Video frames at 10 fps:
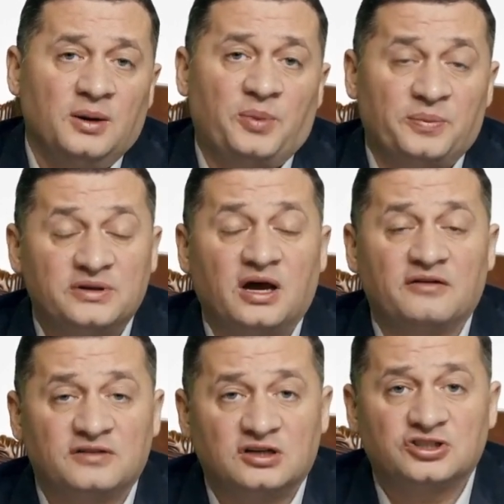
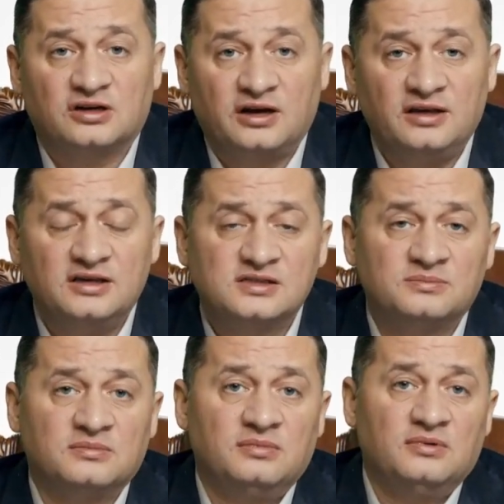попадая в наш
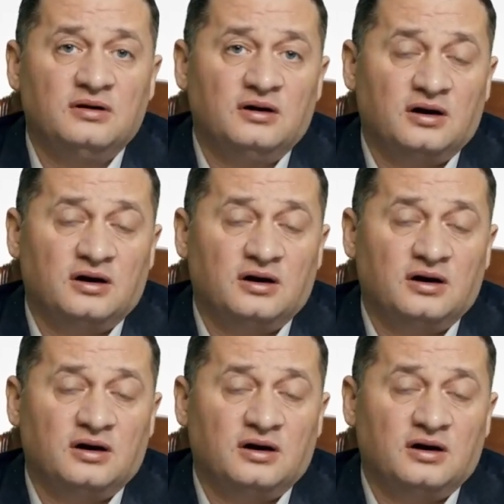организм,